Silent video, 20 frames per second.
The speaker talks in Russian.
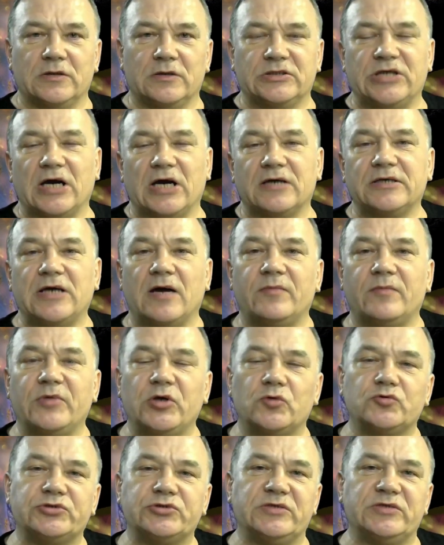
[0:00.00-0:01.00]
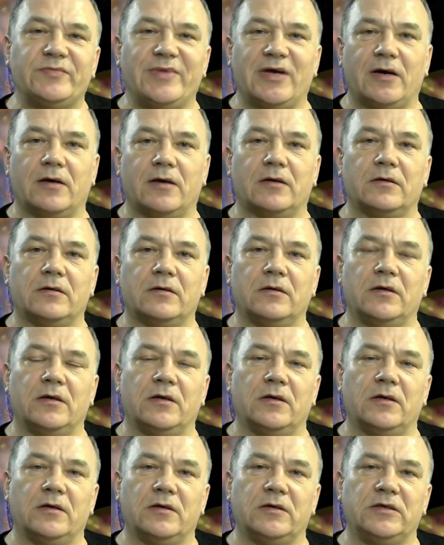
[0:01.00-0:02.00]
Так я обрел себя,
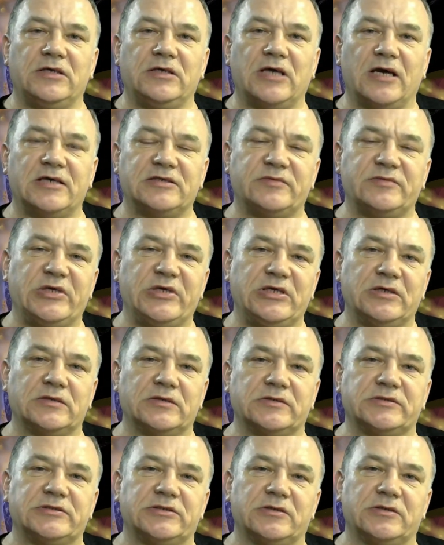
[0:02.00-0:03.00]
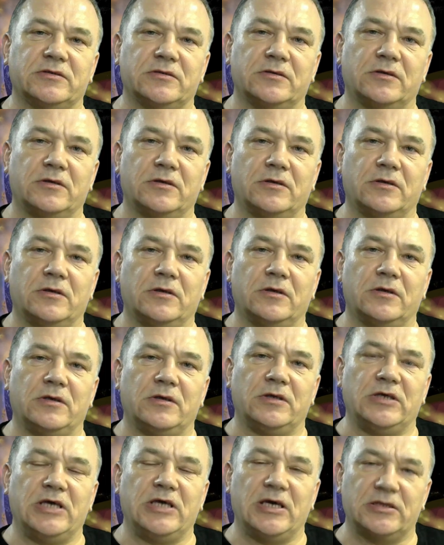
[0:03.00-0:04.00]
я изменился,
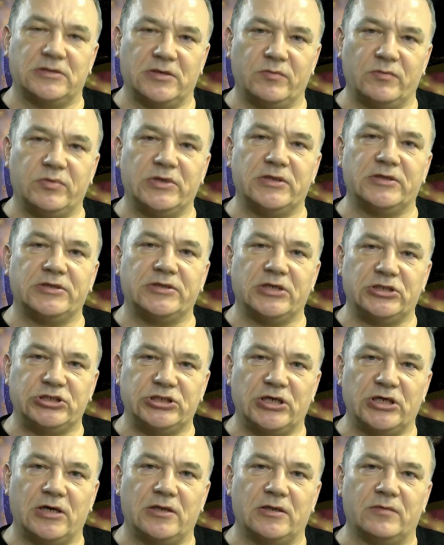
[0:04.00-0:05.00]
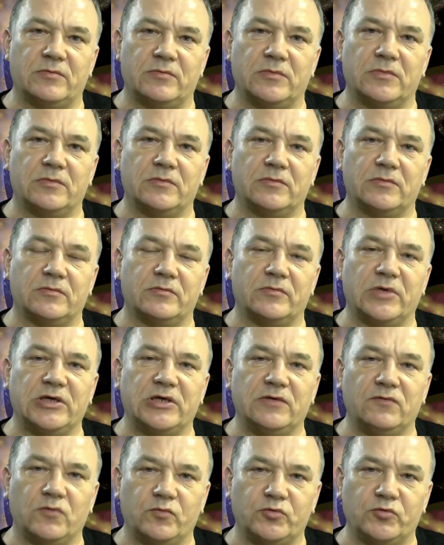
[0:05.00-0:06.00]
и это было началом
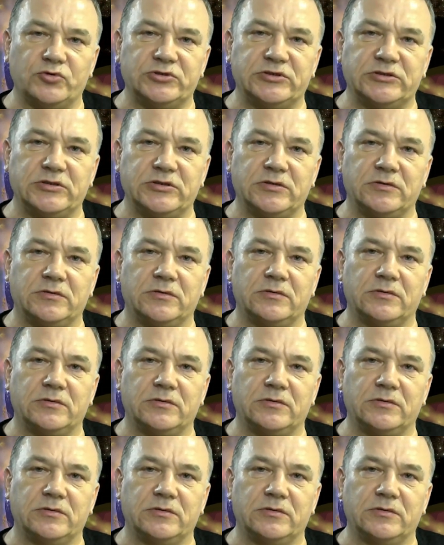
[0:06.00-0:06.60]
моего пути.